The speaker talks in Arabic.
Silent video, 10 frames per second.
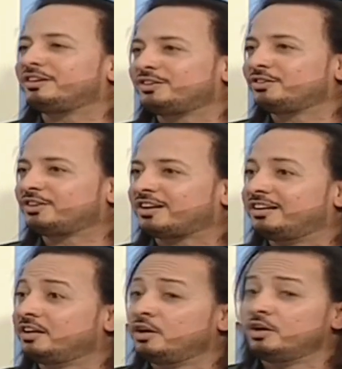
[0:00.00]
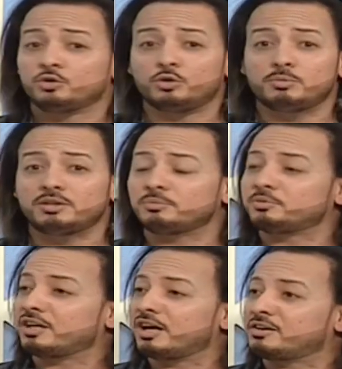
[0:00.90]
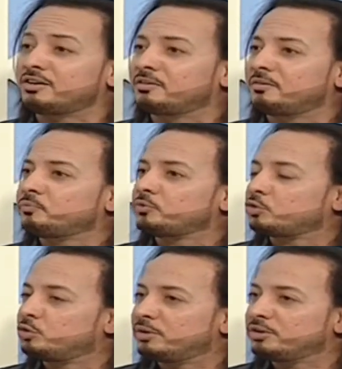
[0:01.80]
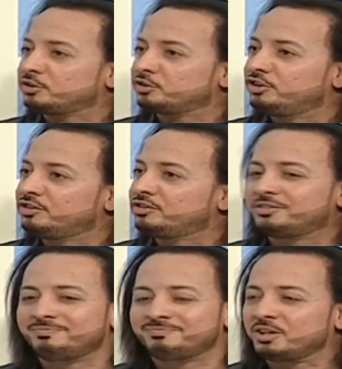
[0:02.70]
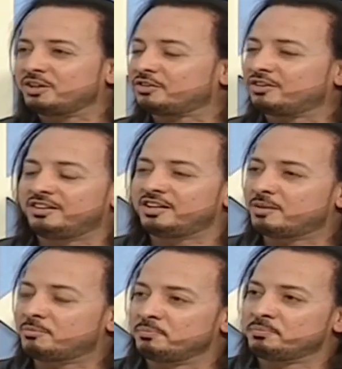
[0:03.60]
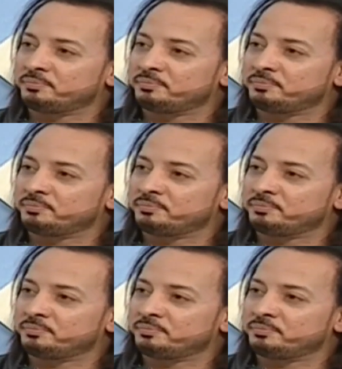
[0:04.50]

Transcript: تظهر عليك طول ما انت بتتحرك طول ما انت نشيط خلاص الدنيا تمام